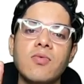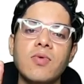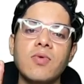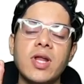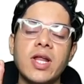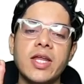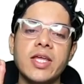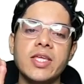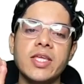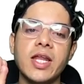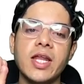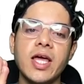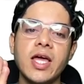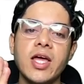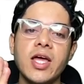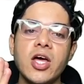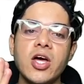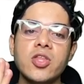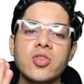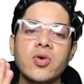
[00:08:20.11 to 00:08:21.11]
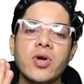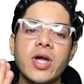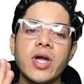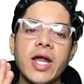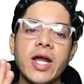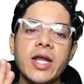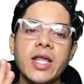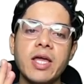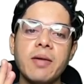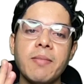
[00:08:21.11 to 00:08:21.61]
वाला रीजन है तो
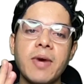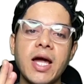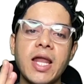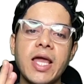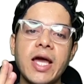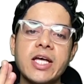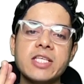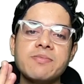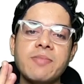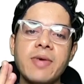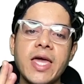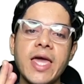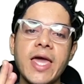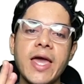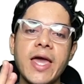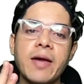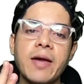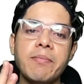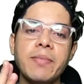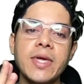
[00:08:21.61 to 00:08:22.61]
ग्रेट हिमालयाज में एक